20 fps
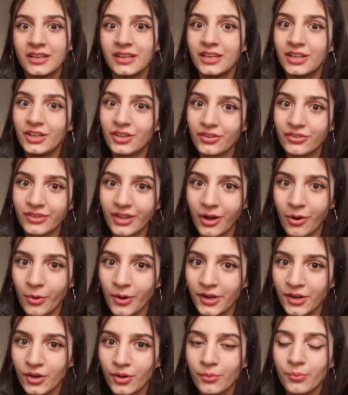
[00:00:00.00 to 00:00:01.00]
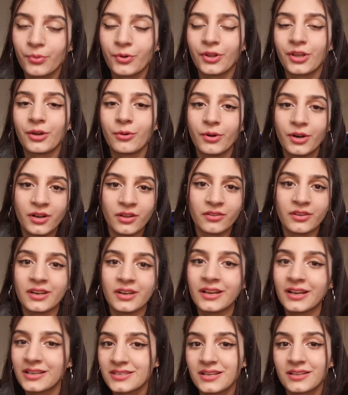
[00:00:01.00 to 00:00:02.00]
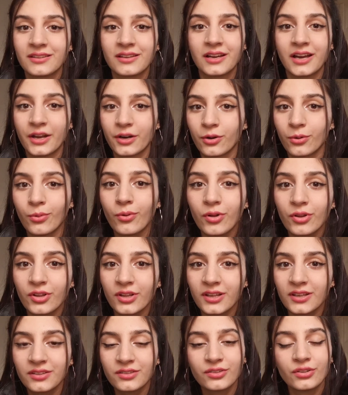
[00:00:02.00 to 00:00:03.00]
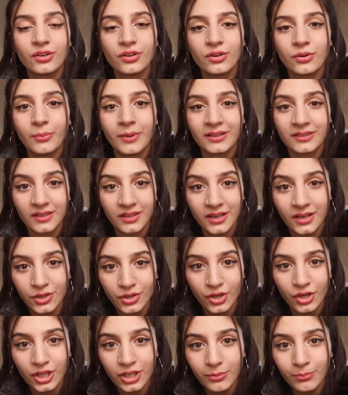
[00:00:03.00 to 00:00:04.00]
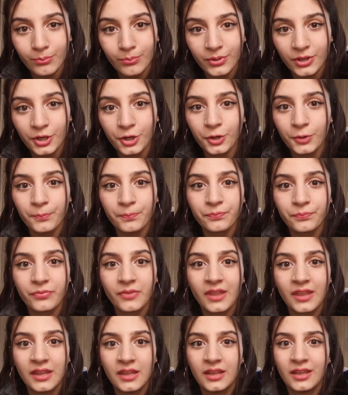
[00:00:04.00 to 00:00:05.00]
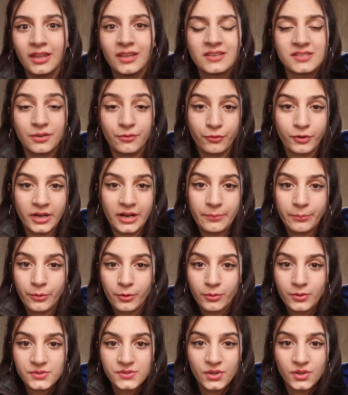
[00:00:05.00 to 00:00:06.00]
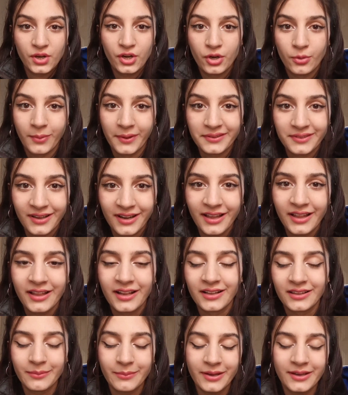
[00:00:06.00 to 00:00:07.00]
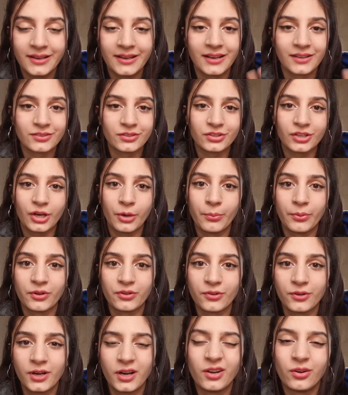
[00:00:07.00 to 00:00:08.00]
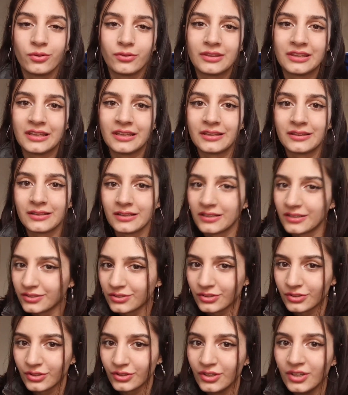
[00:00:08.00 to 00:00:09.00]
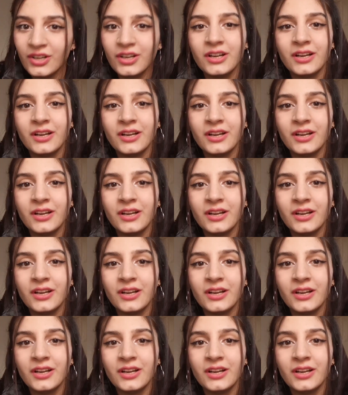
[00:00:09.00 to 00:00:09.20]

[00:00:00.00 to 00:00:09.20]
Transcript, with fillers: Y no está bueno, porque bueno, tenés que hacerte cargo vos de eso, mantenerlo limpio. Si fuera por vos solo no pasa nada, el tema es que las otras personas no entienden eso.